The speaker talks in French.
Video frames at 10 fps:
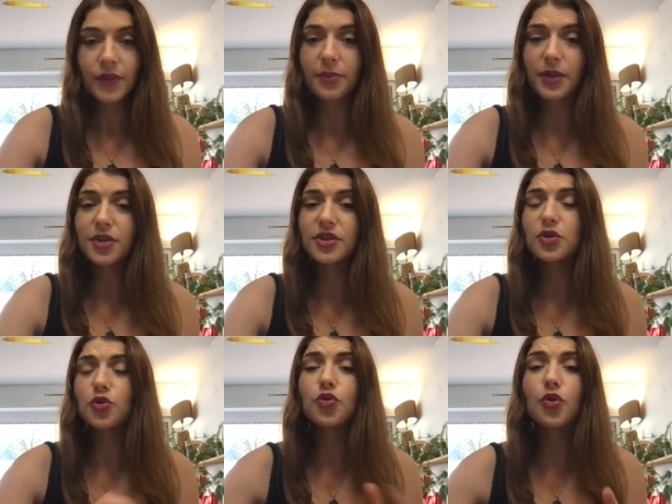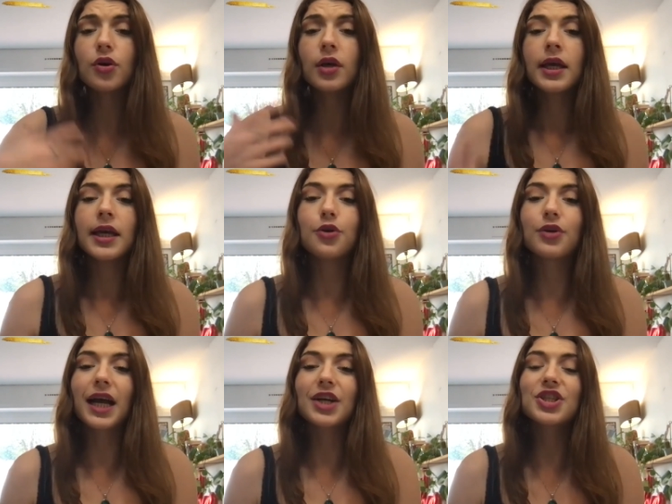Eh bien, si le dos est
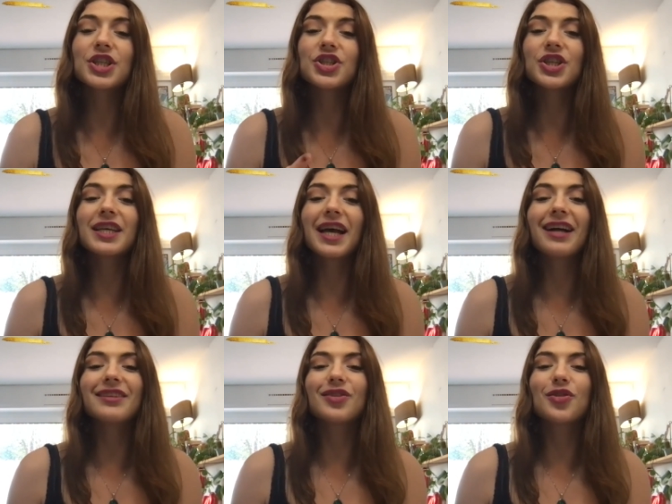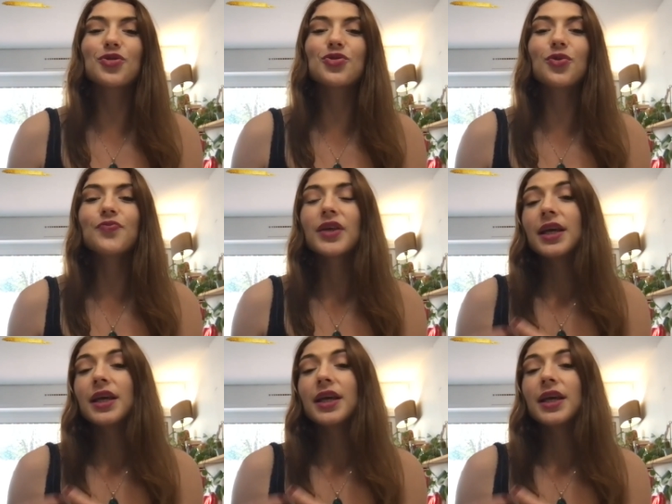le quartier général des tensions,